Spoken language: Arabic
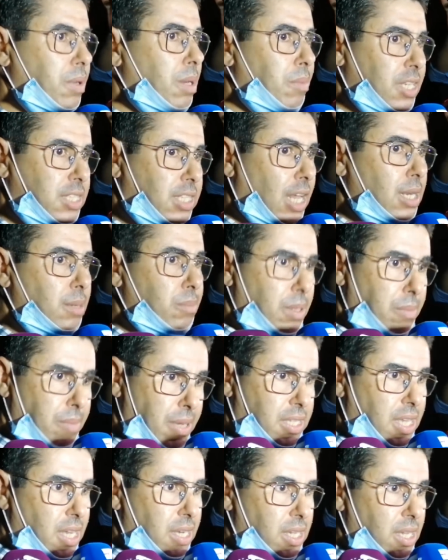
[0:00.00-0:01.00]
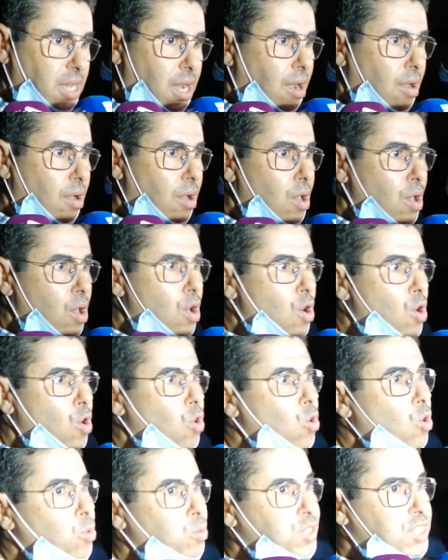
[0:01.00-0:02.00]
بالمطالب المدنيه
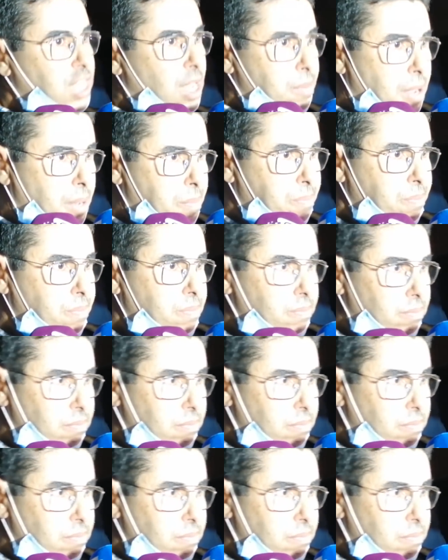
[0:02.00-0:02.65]
وبسبب